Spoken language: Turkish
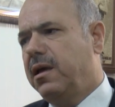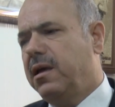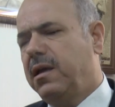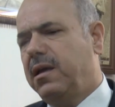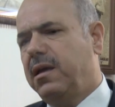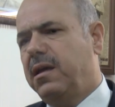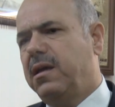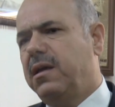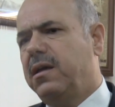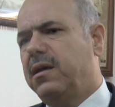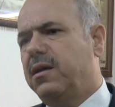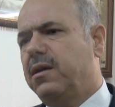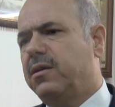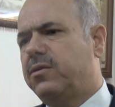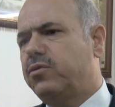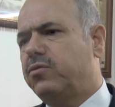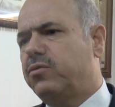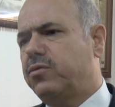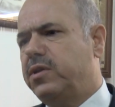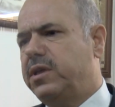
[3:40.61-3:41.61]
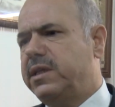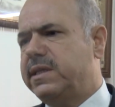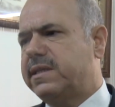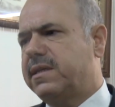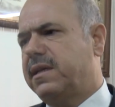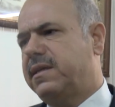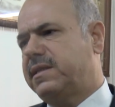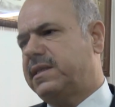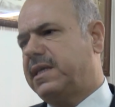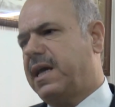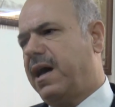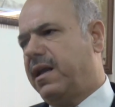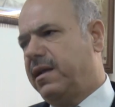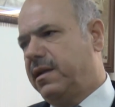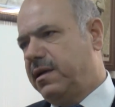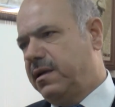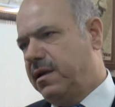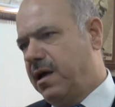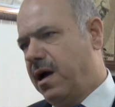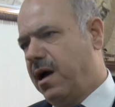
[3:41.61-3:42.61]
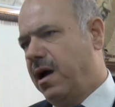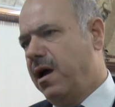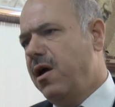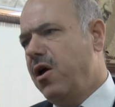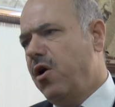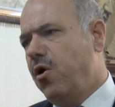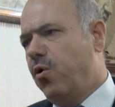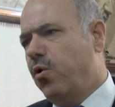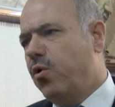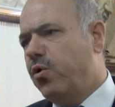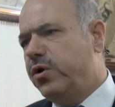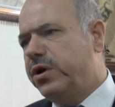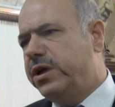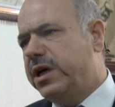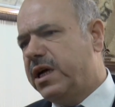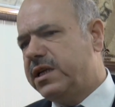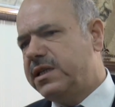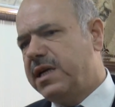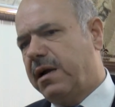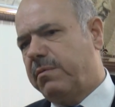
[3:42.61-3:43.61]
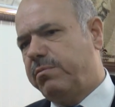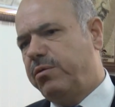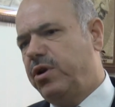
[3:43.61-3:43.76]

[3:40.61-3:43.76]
E, çünkü insan sağlığıyla oynayacak.